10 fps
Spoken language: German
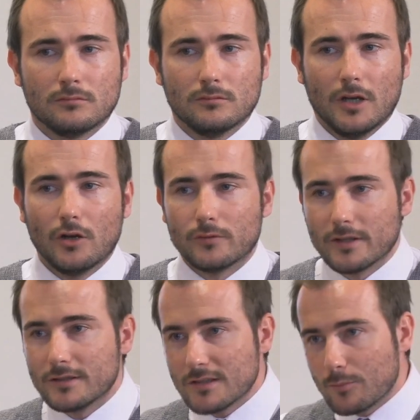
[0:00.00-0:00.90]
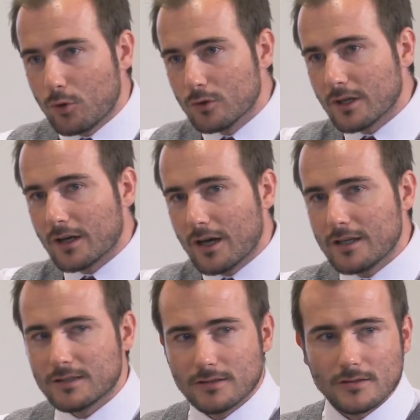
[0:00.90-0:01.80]
Ja, und wenn dieser Punkt
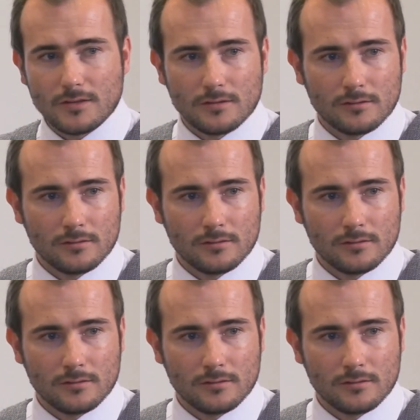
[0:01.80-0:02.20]
erreicht ist,